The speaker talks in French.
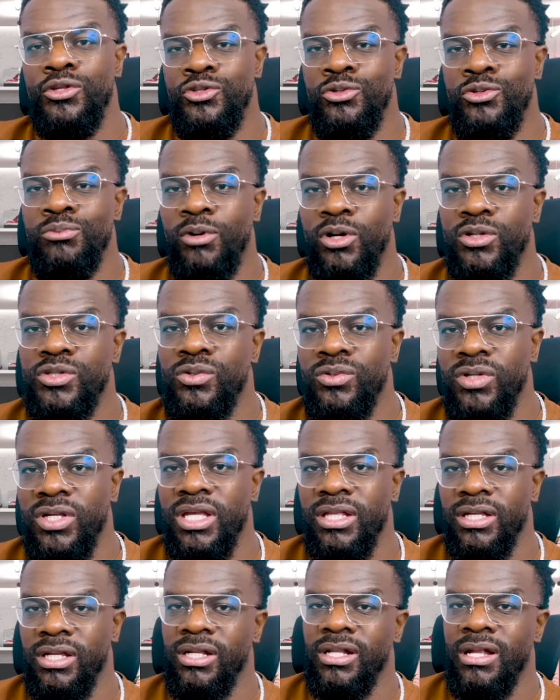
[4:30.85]
du morceau de
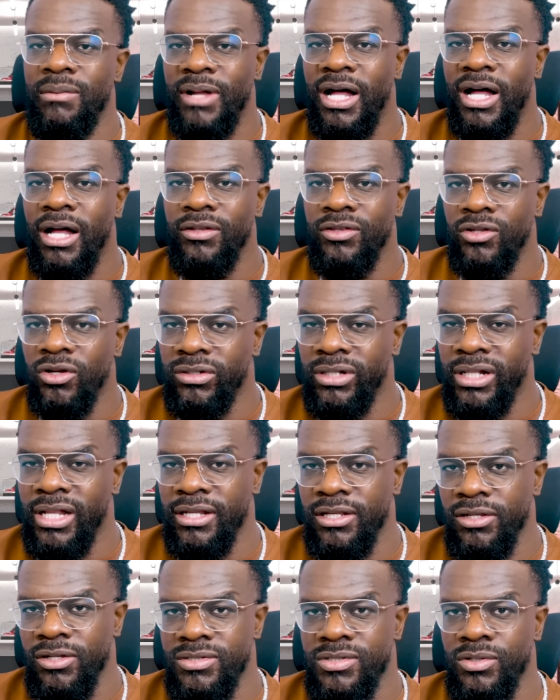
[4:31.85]
Kendrick Lamar, Not
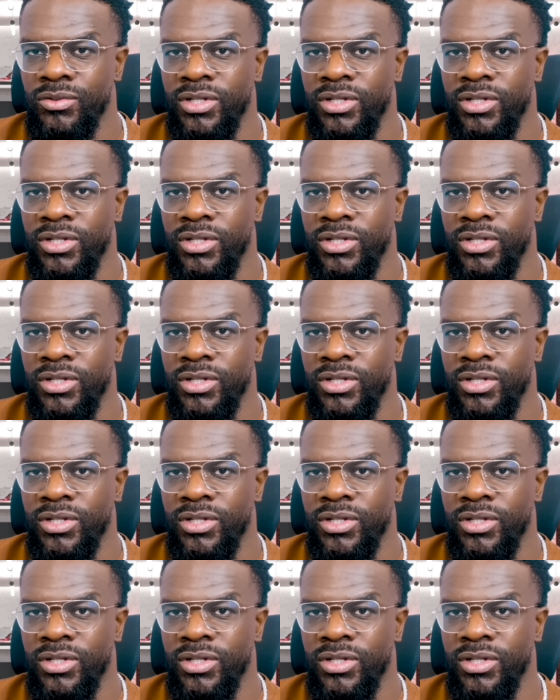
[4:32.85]
Like Us,